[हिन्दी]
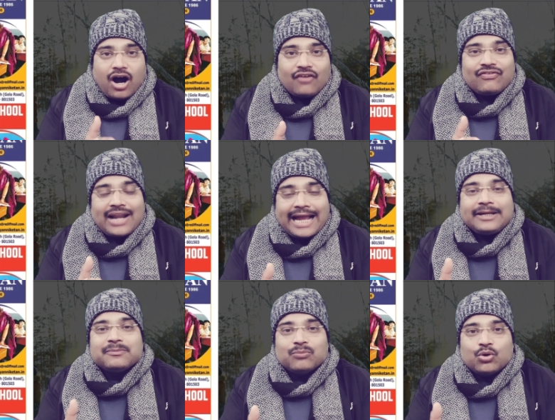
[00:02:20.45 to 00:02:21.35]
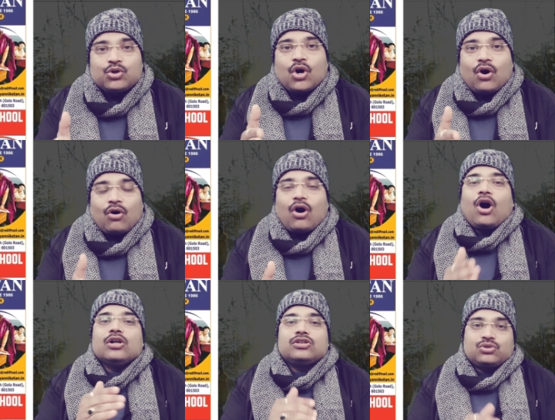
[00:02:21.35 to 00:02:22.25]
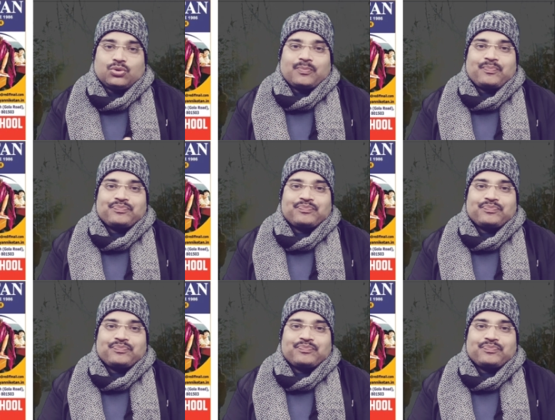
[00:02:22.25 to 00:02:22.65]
ऑफलाइन मोड ऑल्सो